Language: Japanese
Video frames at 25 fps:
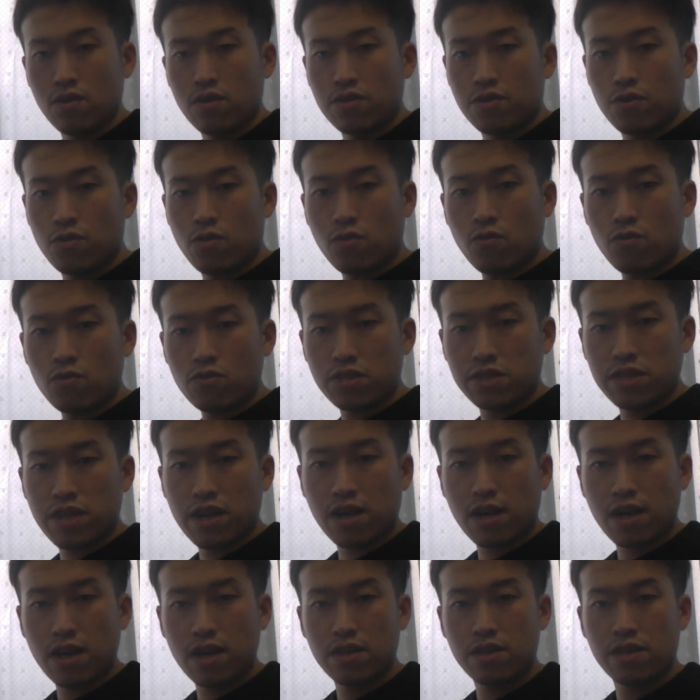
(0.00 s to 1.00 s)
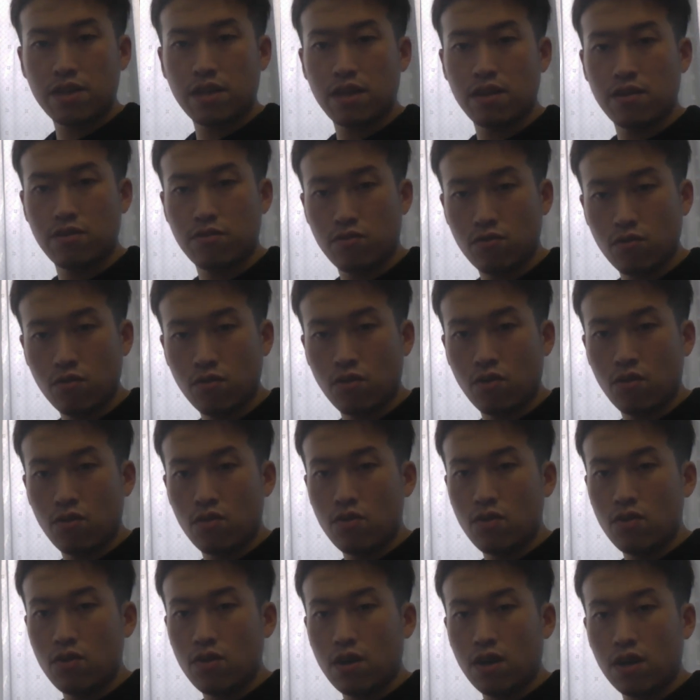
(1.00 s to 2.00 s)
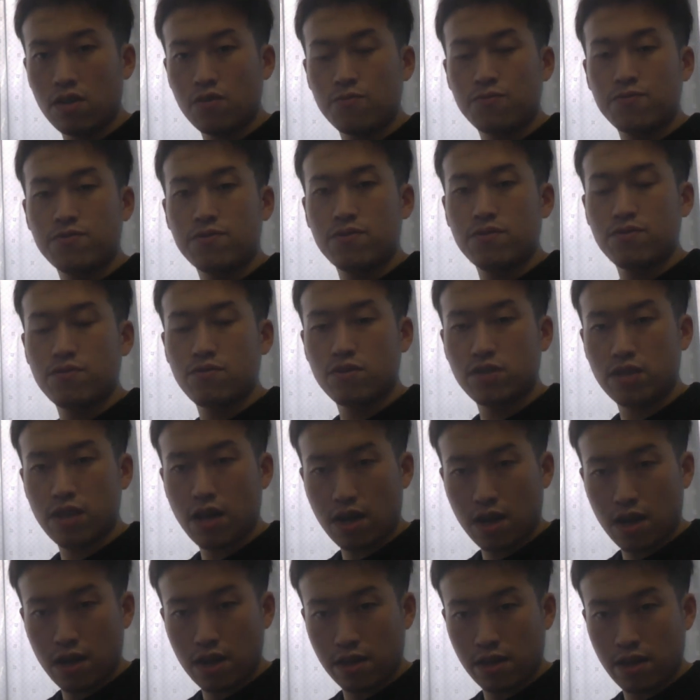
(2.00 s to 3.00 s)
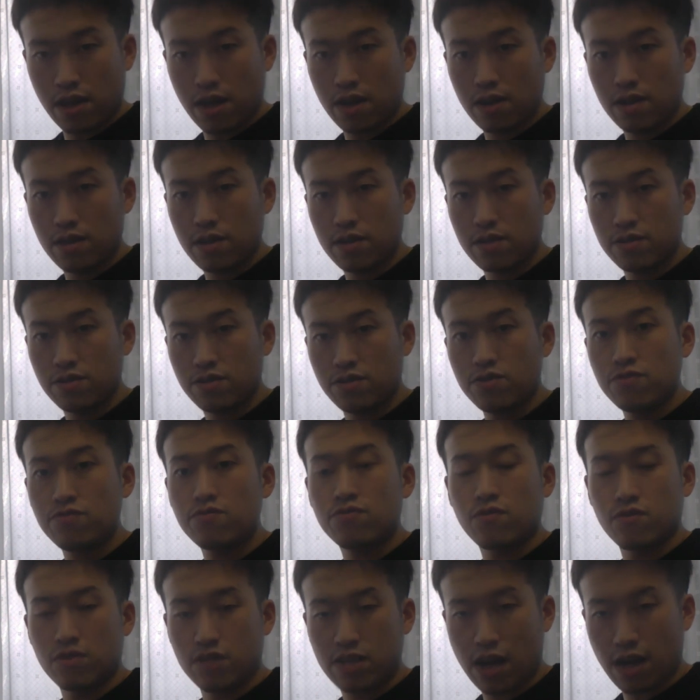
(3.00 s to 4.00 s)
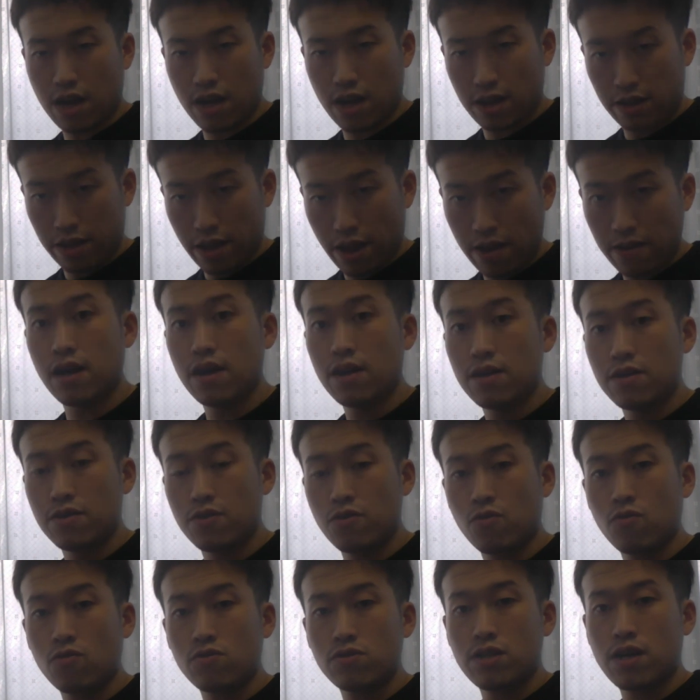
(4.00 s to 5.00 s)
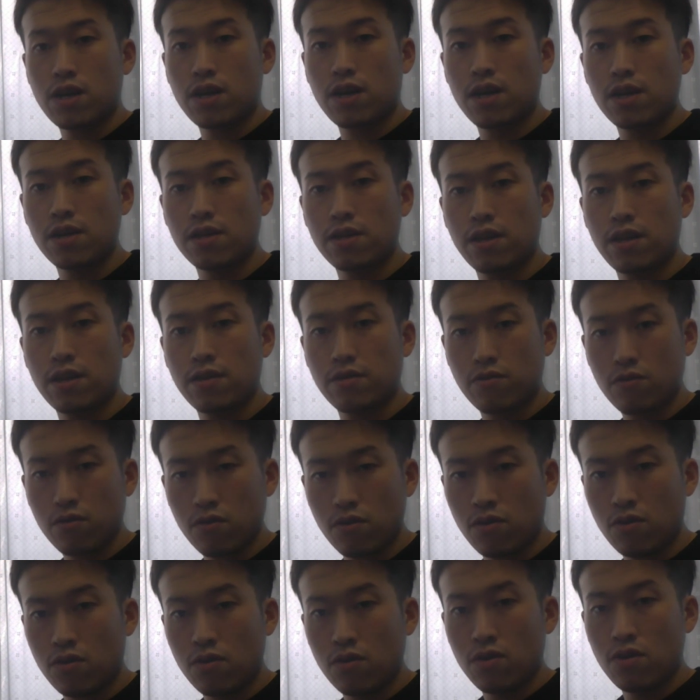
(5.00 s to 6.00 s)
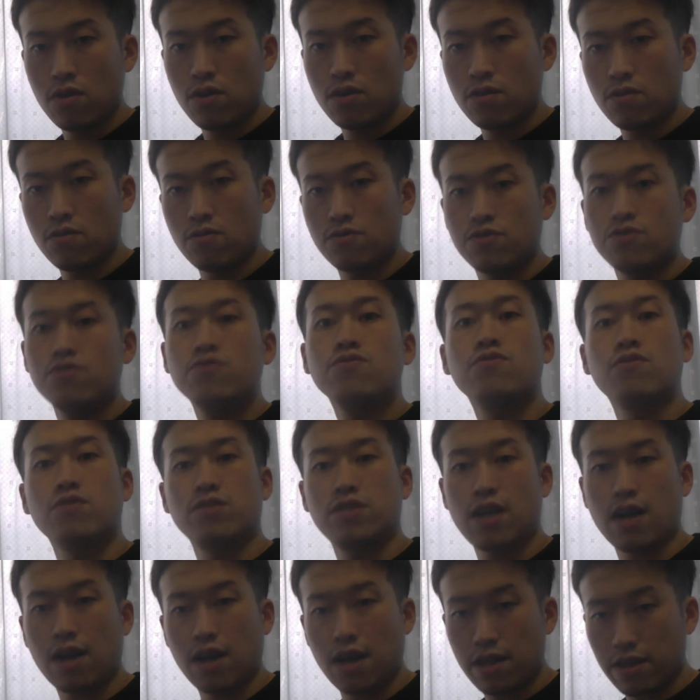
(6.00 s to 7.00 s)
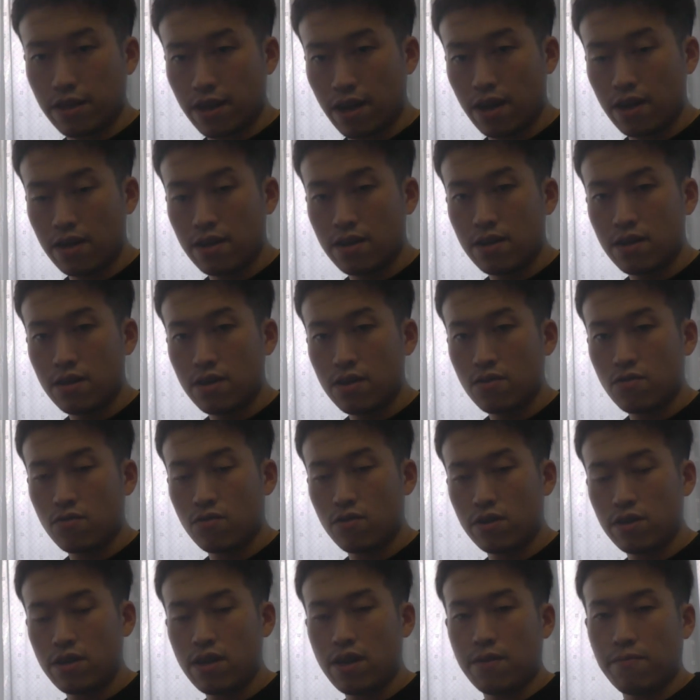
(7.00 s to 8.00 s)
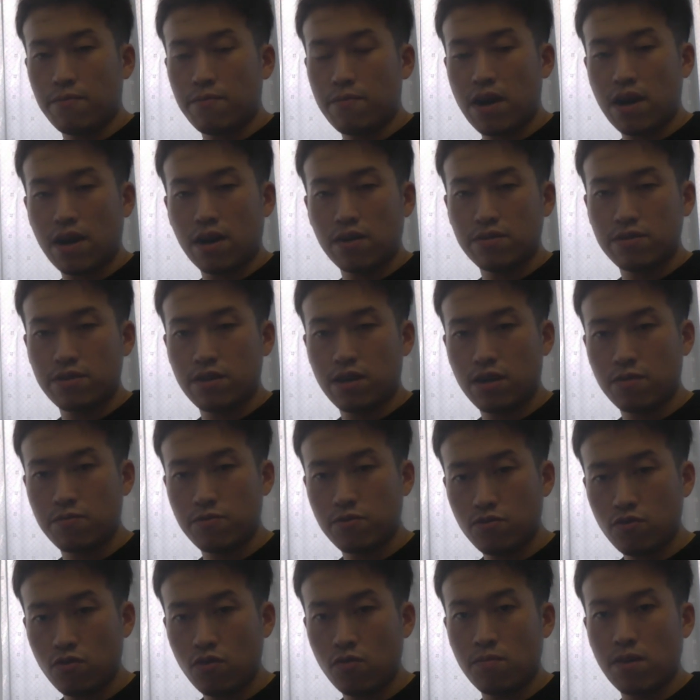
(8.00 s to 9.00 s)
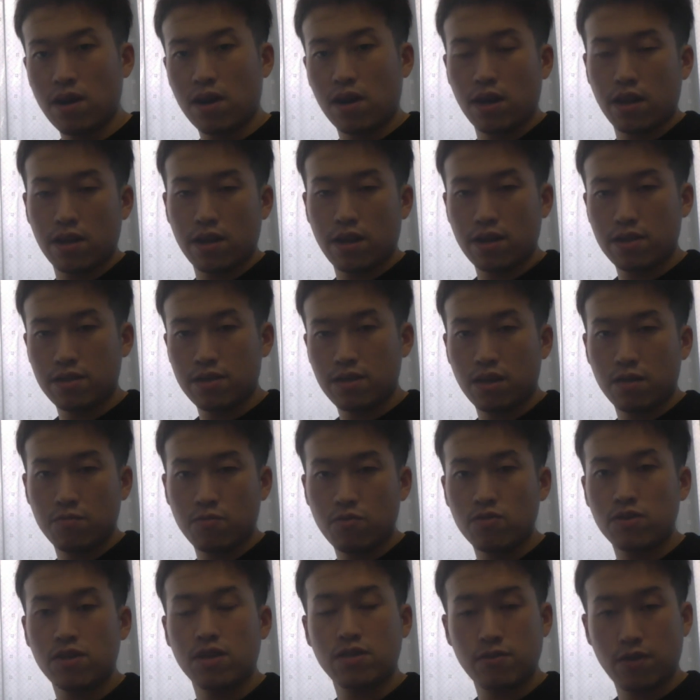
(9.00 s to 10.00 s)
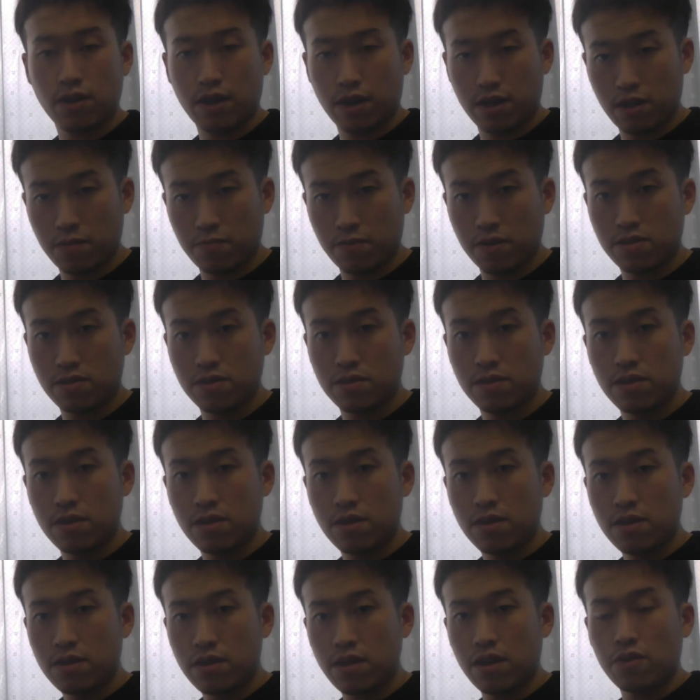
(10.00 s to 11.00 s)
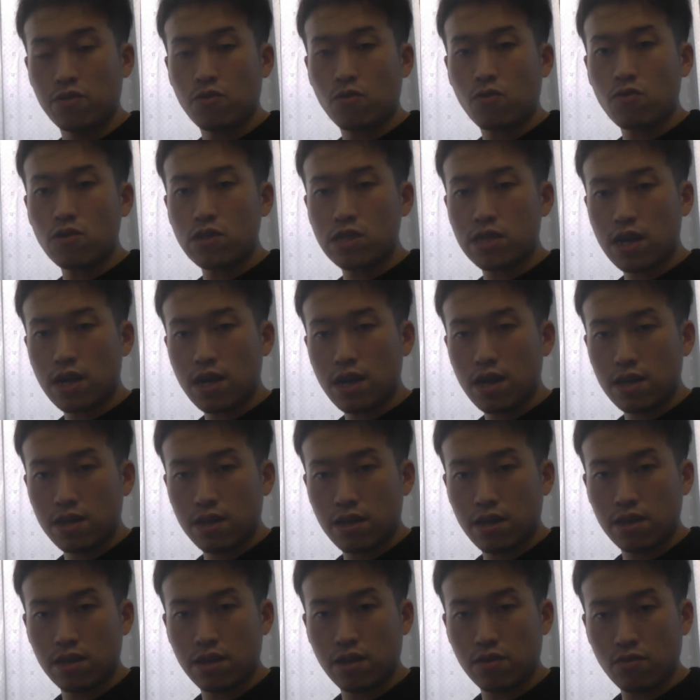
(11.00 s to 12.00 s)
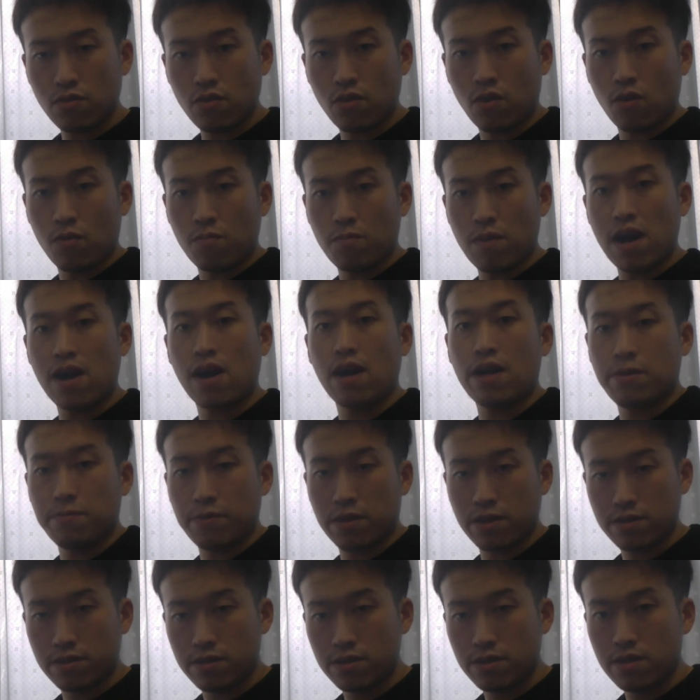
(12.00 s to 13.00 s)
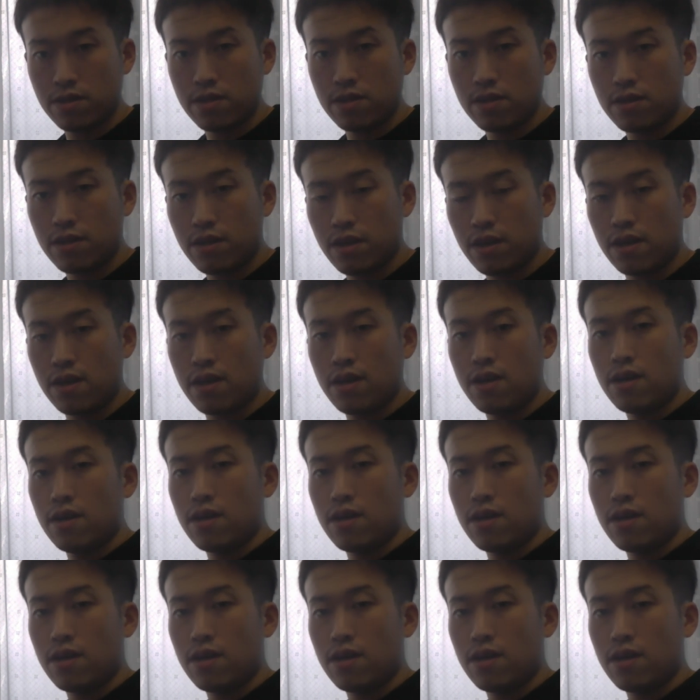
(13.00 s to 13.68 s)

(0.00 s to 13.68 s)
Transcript: 横下回転とあと普通の下回転順の下回転横下回転と順の下回転これで曲がるサーブと曲がらないサーブを出し分けますで横下回転だと曲がりますで、